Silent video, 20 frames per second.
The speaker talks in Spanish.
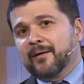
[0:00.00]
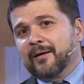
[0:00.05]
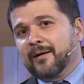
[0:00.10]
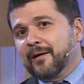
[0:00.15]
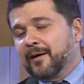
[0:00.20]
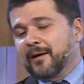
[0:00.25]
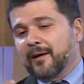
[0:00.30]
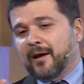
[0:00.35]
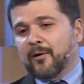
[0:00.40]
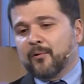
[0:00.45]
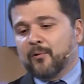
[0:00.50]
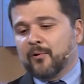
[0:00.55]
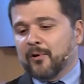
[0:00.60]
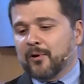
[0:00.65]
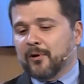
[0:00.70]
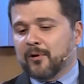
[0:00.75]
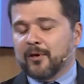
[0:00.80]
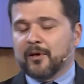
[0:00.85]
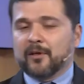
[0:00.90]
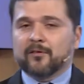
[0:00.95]
eh,
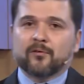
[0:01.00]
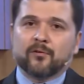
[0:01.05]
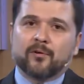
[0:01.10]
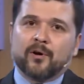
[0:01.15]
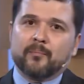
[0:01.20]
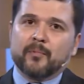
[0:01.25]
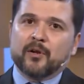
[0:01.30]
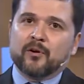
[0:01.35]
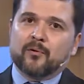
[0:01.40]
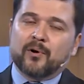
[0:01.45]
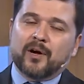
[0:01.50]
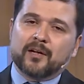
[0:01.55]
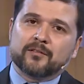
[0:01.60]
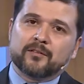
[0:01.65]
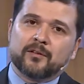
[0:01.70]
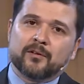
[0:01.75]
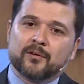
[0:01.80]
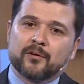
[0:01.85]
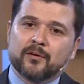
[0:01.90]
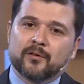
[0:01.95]
algunos de estos
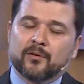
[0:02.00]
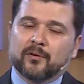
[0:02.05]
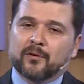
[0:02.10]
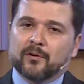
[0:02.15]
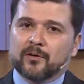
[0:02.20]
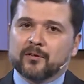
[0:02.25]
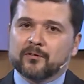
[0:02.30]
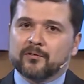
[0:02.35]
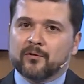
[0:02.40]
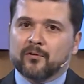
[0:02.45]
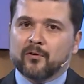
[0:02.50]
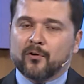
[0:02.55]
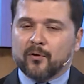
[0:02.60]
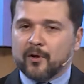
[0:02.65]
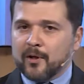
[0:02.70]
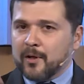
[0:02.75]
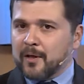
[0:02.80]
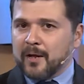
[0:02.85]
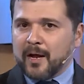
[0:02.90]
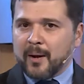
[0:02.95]
aminoácidos y todo eso. No,
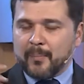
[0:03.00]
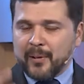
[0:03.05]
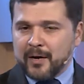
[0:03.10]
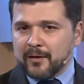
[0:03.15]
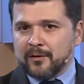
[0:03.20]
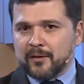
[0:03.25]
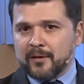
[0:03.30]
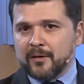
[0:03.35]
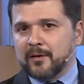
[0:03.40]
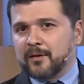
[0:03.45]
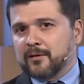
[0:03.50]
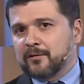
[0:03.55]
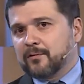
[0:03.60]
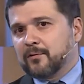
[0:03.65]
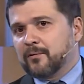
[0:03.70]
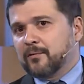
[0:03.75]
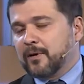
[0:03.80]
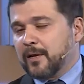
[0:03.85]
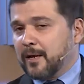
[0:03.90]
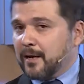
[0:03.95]
aparte de
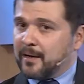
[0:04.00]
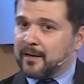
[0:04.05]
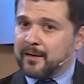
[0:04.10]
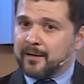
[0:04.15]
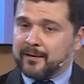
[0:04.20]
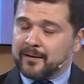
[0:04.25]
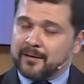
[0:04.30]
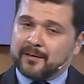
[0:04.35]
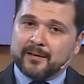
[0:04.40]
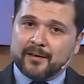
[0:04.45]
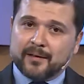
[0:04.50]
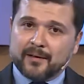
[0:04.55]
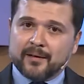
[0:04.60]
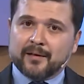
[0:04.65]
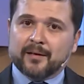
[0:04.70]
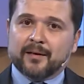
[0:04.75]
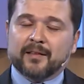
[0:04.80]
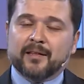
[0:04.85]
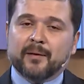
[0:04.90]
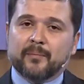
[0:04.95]
eso, ¿verdad? Que,
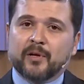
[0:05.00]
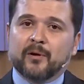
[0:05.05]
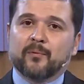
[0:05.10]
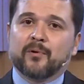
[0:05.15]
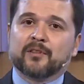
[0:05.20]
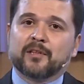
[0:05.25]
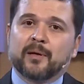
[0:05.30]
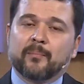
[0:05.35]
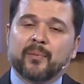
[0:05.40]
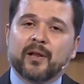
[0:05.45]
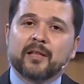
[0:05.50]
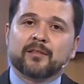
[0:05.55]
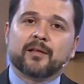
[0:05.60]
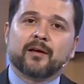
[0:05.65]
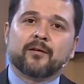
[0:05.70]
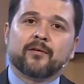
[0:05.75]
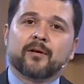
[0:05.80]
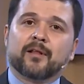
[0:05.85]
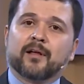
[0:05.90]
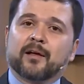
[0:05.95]
que también cuesta plata,
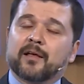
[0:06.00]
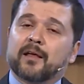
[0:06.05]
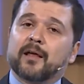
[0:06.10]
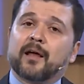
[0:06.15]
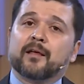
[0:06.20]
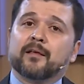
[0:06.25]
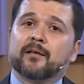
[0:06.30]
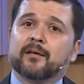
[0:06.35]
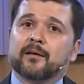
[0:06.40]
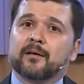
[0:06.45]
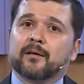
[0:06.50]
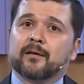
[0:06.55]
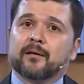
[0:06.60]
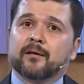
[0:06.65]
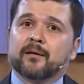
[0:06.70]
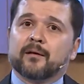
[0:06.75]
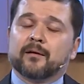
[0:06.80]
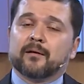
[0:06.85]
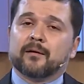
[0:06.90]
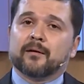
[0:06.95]
¿verdad? ¿Qué hay?
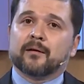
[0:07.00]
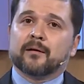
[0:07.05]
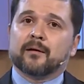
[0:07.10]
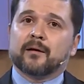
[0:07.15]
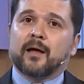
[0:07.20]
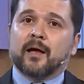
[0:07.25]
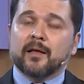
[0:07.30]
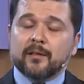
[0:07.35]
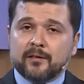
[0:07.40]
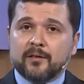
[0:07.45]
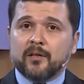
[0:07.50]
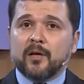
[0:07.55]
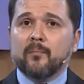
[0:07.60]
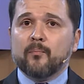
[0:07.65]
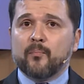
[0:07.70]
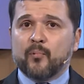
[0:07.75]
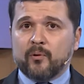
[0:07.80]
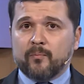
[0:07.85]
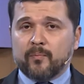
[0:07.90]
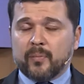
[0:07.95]
Hay
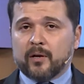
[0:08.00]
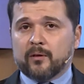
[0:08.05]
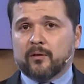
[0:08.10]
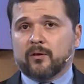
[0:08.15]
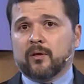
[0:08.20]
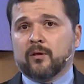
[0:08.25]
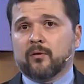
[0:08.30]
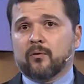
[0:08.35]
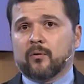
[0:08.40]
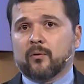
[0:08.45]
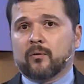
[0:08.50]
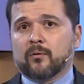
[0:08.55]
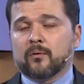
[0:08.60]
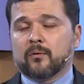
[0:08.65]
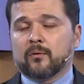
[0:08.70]
tiempo invertido